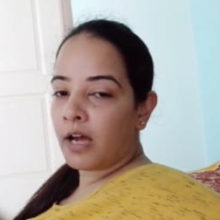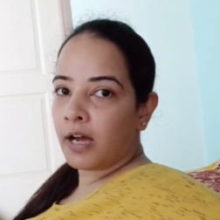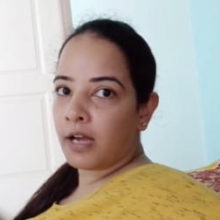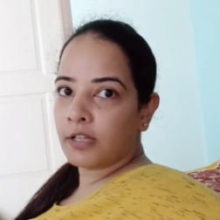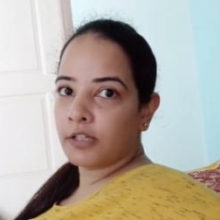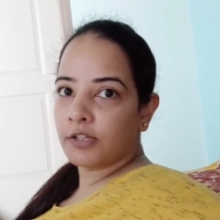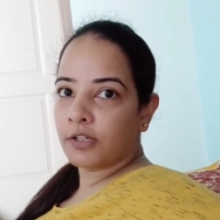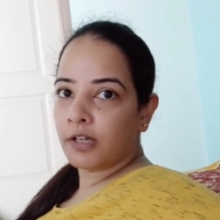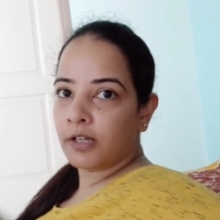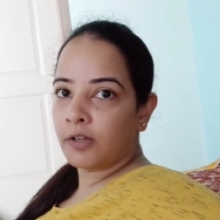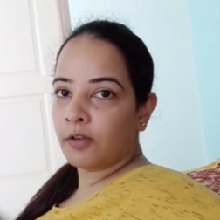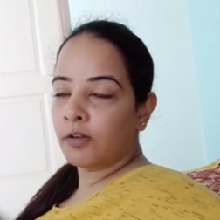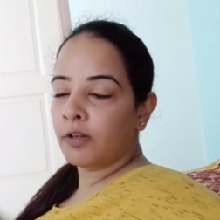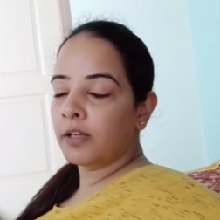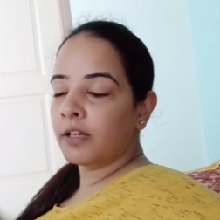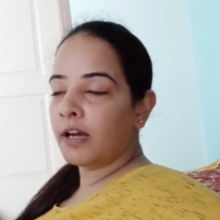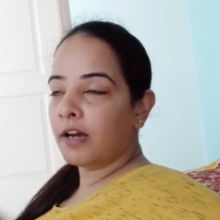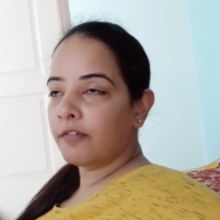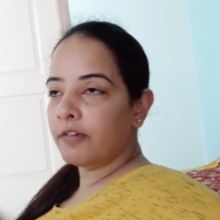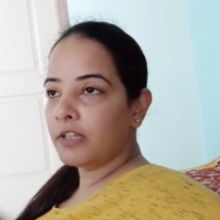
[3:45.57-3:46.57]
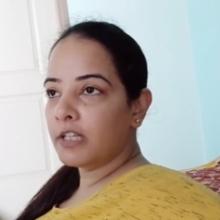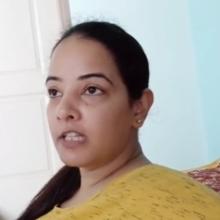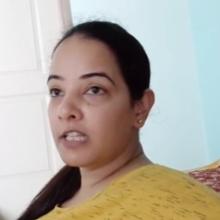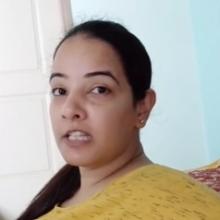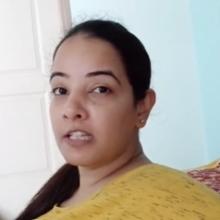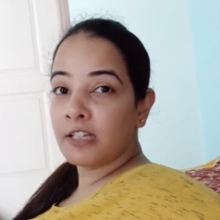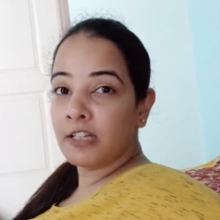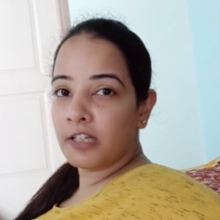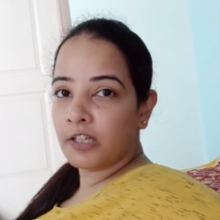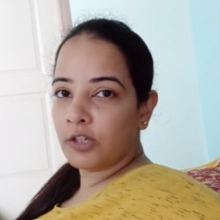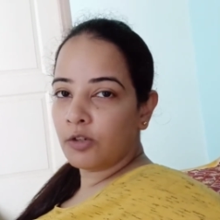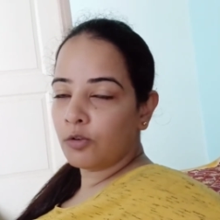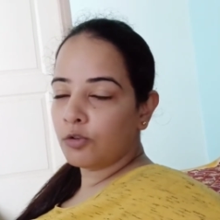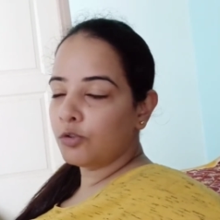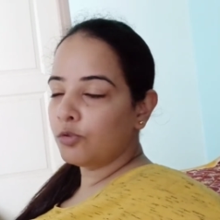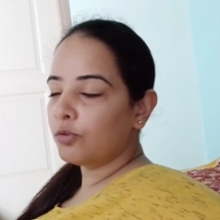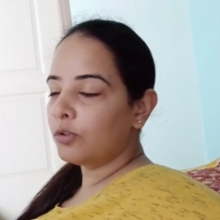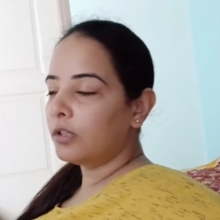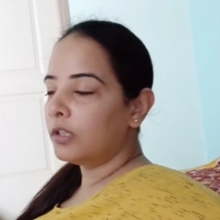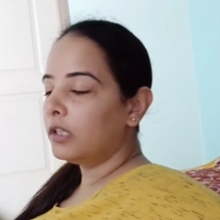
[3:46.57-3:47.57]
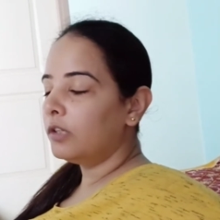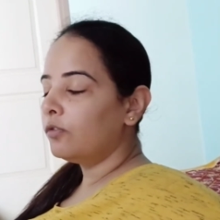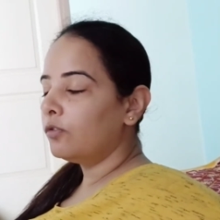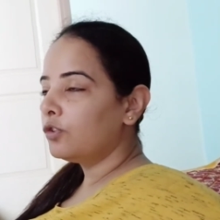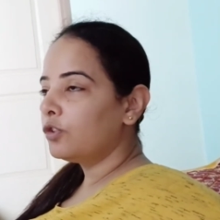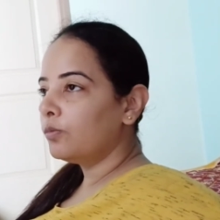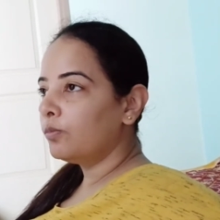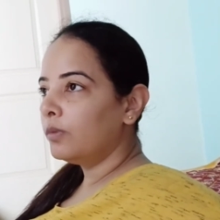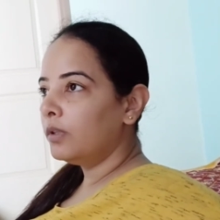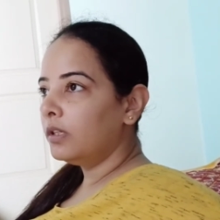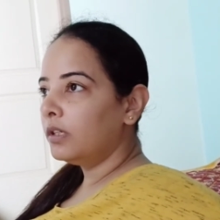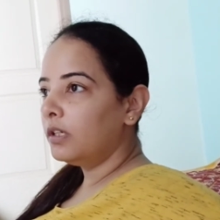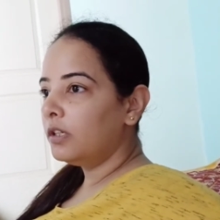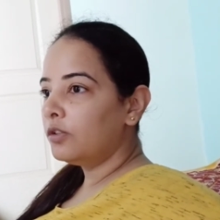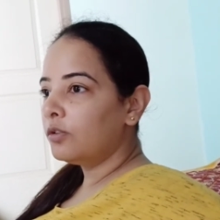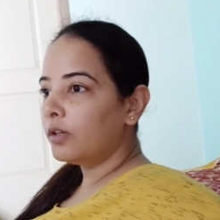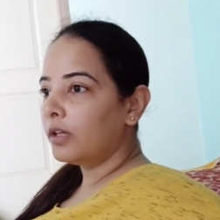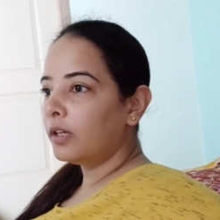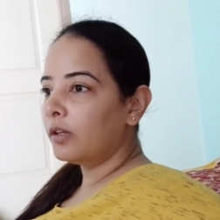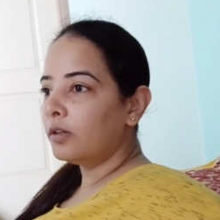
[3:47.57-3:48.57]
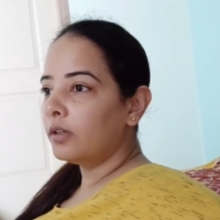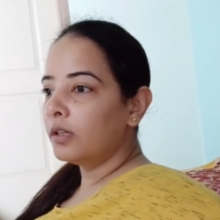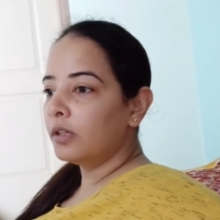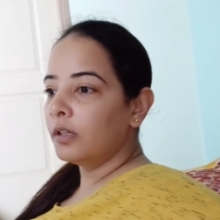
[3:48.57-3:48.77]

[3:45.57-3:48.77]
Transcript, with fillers: आज करी और एक काफ़ी ज़्यादा स्टिकी हो चुकी थी वो चुनी की जो है ना